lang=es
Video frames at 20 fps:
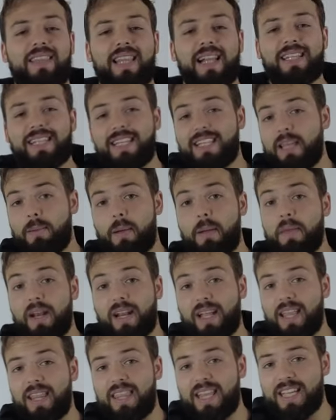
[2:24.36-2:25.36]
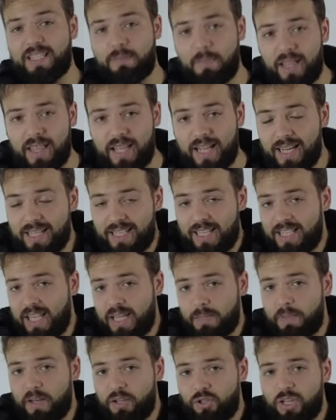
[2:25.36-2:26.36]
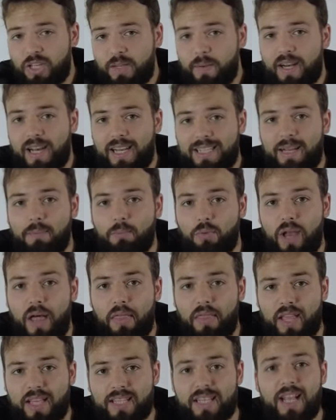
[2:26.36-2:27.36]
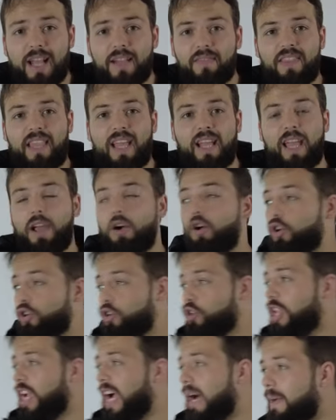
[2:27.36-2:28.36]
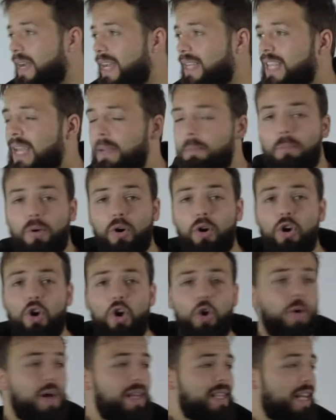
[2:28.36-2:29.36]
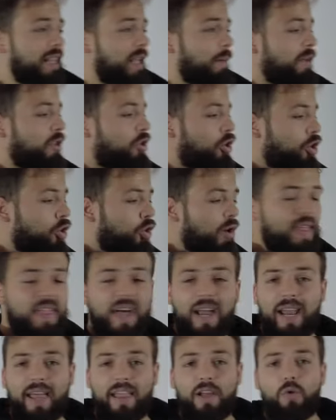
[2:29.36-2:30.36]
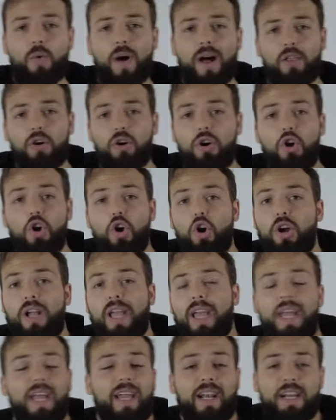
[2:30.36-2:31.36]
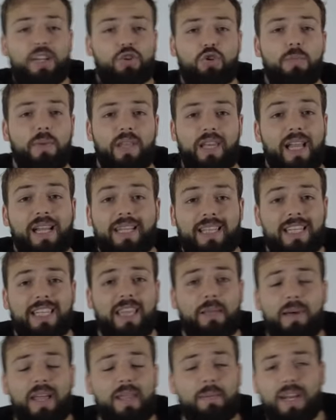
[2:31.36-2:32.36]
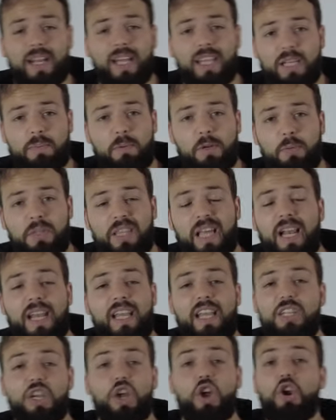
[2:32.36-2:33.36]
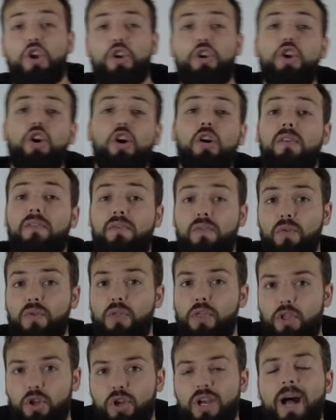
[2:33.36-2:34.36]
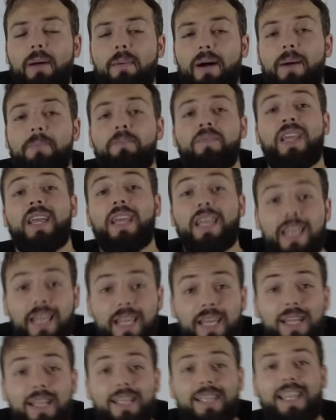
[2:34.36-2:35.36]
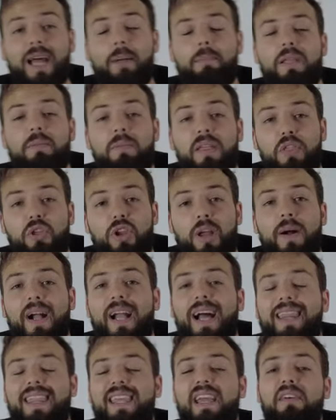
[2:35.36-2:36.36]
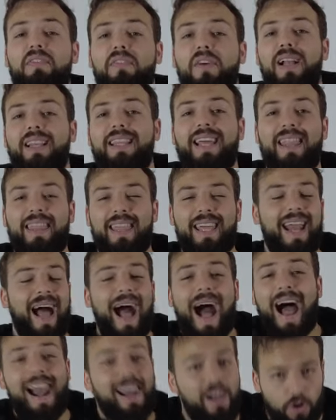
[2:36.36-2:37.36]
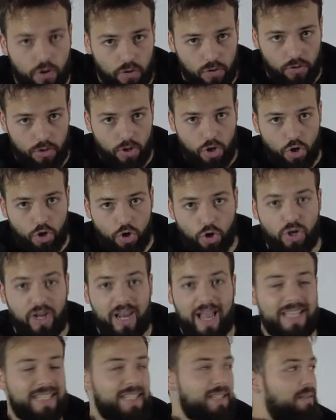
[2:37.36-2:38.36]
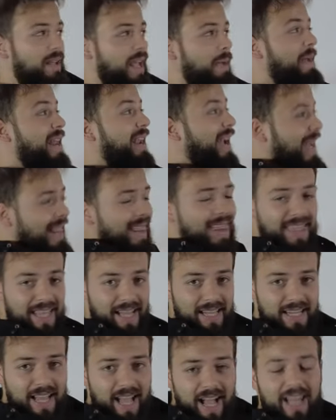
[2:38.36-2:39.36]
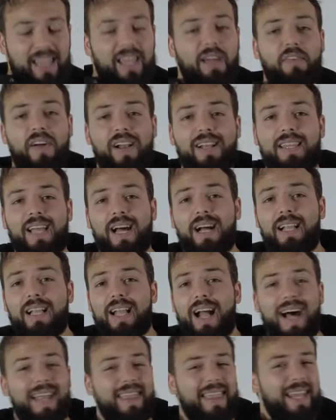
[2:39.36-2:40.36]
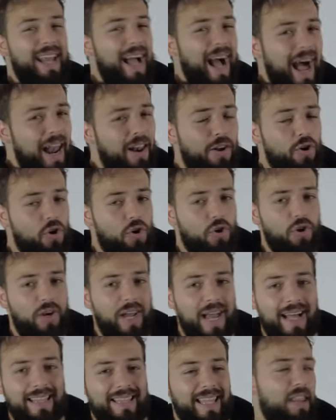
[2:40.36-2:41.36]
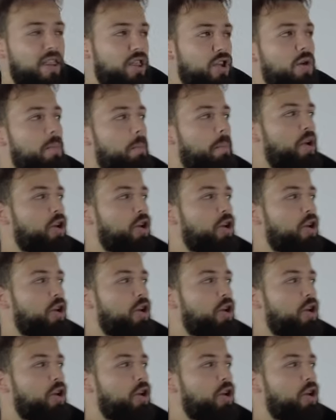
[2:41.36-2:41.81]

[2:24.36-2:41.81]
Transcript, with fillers: del sistema de emergencias médicas, de estas personas que van a las ambulancias, de que o no llegaban a tiempo, o el tratamiento no era el adecuado, o que, en resumen, el sistema de emergencias prehospitalarias no funcionaba. Y también mencionaba que hacía falta hacer algo con las emergencias. Hacía falta hacer algo con la atención